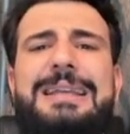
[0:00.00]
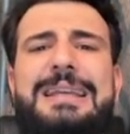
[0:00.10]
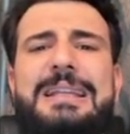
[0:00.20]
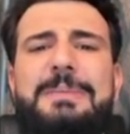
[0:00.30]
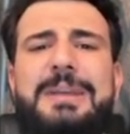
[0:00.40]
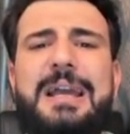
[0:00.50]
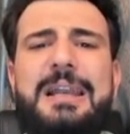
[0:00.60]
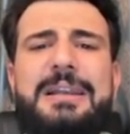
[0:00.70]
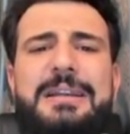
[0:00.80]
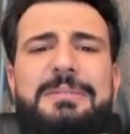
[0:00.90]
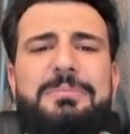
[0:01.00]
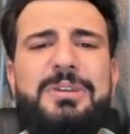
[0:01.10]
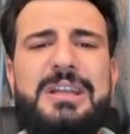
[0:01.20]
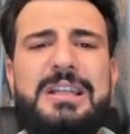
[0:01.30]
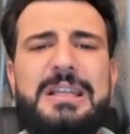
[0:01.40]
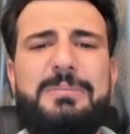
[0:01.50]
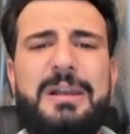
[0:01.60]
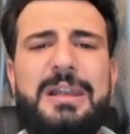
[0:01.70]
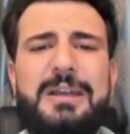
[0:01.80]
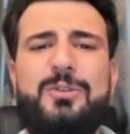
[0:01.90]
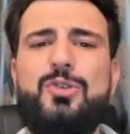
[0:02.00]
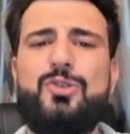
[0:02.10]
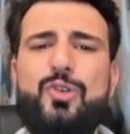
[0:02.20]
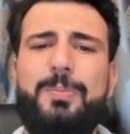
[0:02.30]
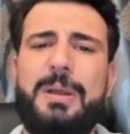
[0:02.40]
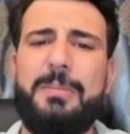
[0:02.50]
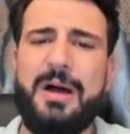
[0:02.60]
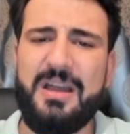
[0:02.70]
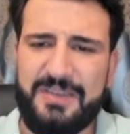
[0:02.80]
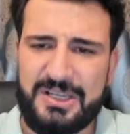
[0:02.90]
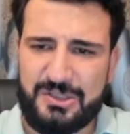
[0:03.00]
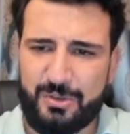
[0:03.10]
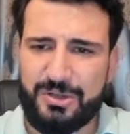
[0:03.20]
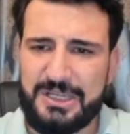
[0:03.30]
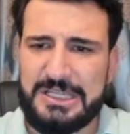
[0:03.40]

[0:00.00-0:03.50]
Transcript: gidip gelir büyük ihtimalle güç toplama evresi olur.